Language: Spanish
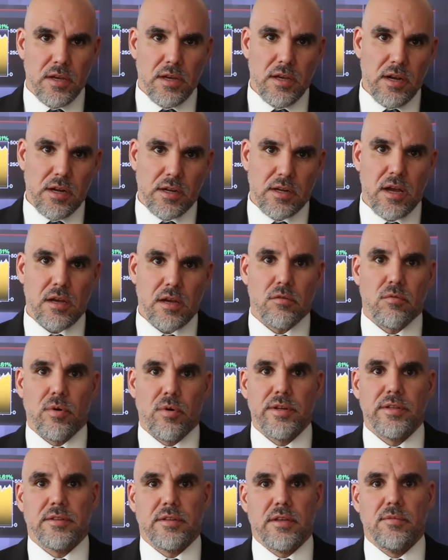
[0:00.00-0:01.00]
El CAC
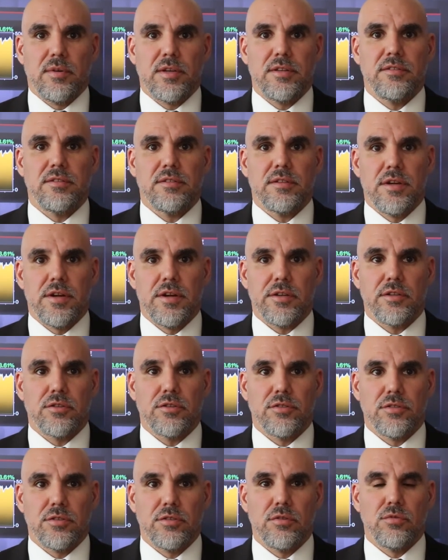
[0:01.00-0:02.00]
40 de París
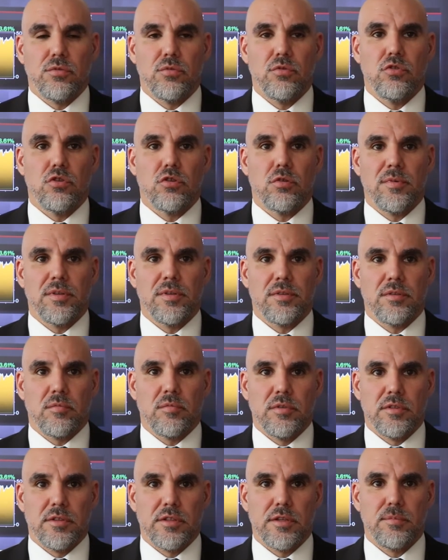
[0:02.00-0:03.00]
retrocedió un
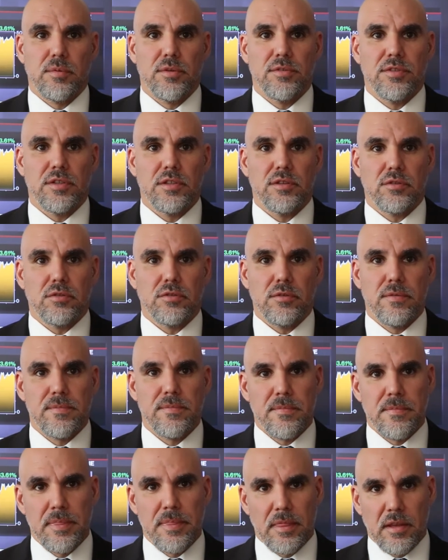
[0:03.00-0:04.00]
1,53%.
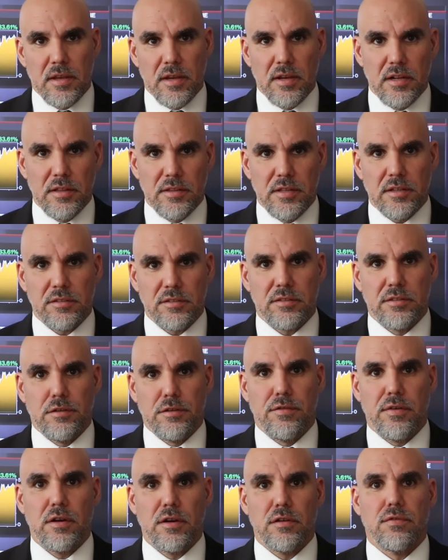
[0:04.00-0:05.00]
El DAX de
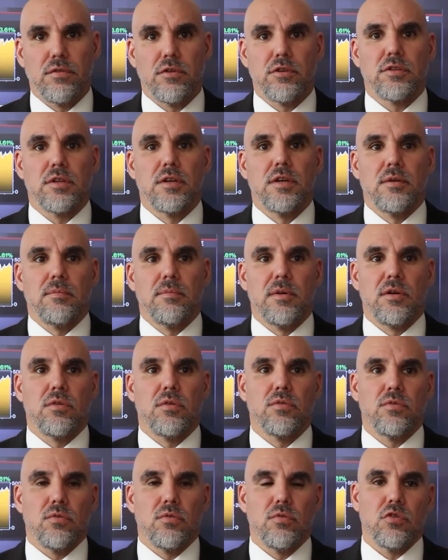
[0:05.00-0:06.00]
Frankfurt
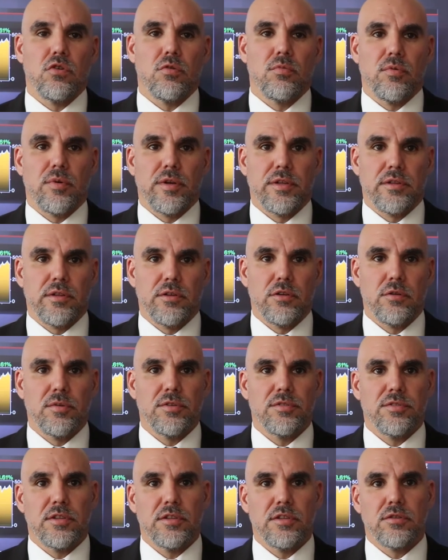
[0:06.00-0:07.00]
bajó un
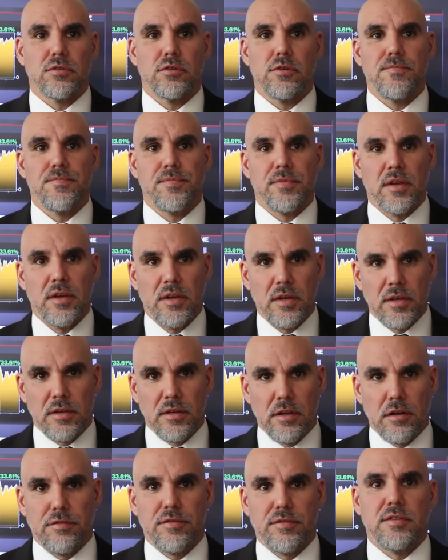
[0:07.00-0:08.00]
1,41%
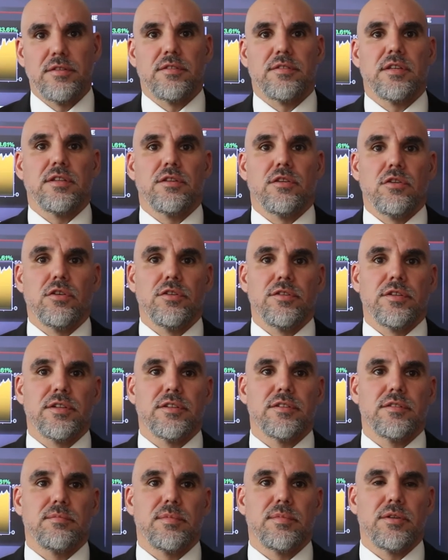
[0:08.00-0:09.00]
y el FTSE 100 de
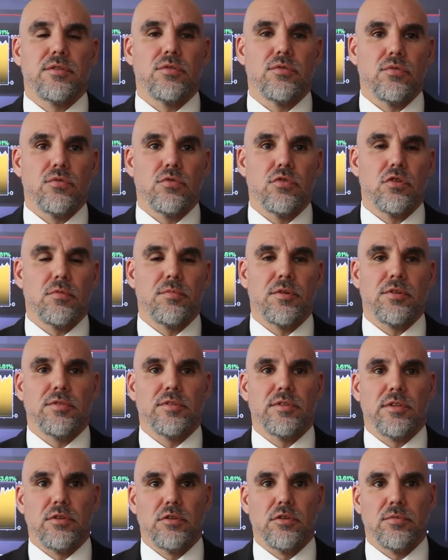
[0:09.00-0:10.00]
Londres perdió un
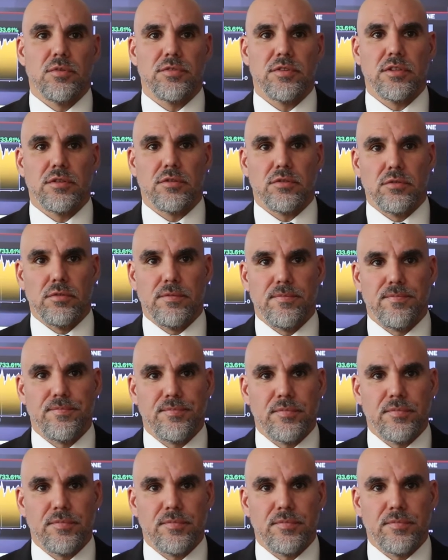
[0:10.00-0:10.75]
1,91%.